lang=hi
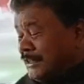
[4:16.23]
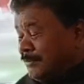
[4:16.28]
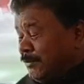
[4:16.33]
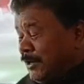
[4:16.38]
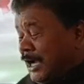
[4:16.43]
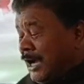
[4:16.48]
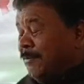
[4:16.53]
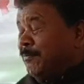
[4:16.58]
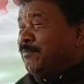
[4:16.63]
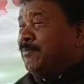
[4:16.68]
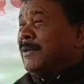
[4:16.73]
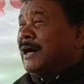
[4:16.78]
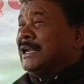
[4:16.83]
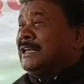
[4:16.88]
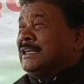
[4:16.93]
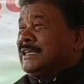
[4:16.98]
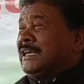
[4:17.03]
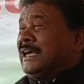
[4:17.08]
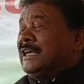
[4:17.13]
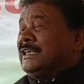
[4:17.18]
में अपमान
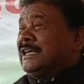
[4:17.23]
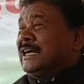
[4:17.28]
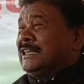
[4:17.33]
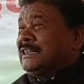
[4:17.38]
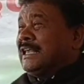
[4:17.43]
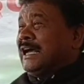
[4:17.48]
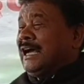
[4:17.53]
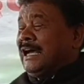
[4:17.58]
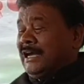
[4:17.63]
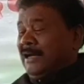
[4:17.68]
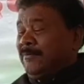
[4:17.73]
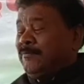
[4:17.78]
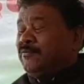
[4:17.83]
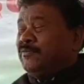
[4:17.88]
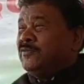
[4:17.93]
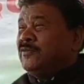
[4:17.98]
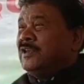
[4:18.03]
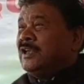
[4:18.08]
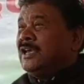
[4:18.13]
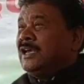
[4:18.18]
किया जाता है
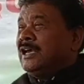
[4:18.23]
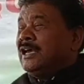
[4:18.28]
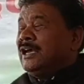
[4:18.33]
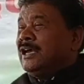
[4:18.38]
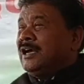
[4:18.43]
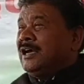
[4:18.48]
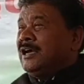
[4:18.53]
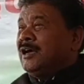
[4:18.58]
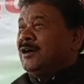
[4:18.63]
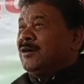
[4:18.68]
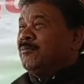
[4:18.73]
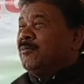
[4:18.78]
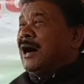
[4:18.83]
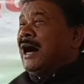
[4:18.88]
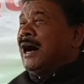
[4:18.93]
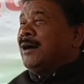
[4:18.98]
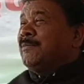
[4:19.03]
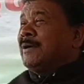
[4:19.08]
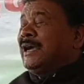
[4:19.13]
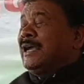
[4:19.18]

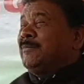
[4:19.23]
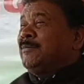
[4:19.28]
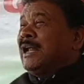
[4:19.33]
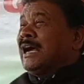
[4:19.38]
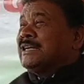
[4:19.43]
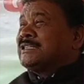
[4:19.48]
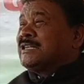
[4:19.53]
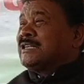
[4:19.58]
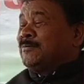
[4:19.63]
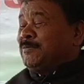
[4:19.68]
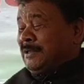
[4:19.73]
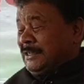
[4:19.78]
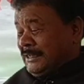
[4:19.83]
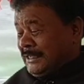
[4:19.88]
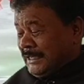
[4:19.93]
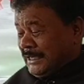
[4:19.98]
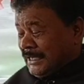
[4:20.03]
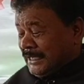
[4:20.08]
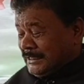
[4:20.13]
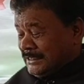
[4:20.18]
महामहिम राष्ट्रपति
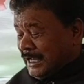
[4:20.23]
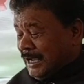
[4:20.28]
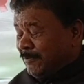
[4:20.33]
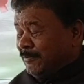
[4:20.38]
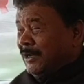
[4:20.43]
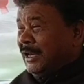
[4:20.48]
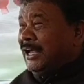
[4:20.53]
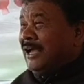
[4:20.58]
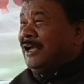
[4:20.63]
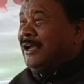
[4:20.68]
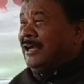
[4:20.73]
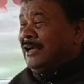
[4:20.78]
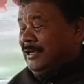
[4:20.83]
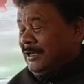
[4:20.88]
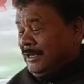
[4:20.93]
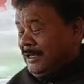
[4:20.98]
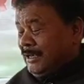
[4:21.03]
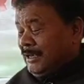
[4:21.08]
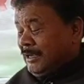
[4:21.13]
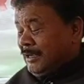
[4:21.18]
के सामने
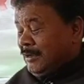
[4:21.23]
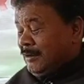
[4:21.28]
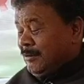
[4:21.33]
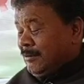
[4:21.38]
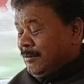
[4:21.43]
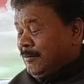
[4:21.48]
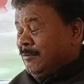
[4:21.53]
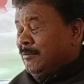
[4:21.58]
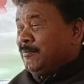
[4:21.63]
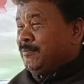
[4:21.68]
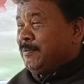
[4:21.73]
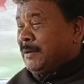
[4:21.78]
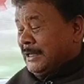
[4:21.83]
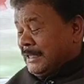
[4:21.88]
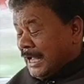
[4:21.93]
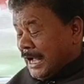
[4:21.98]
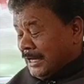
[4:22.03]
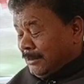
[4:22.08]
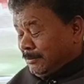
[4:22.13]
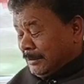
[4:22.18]

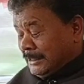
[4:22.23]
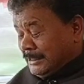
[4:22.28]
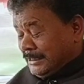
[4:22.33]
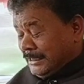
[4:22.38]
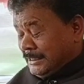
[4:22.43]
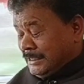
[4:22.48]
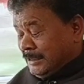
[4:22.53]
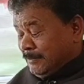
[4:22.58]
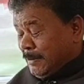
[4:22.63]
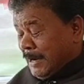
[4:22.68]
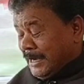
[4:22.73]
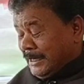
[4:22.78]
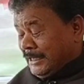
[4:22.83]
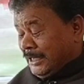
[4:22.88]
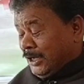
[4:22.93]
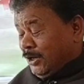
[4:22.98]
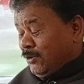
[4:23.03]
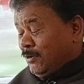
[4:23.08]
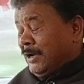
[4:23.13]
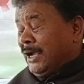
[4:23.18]
प्रधानमंत्री जी बैठे
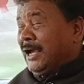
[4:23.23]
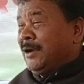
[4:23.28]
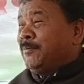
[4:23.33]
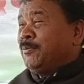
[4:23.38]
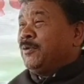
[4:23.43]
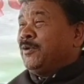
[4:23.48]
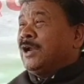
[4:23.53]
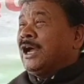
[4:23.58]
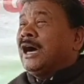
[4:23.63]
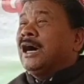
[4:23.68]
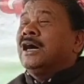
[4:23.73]
हुए हैं पूरा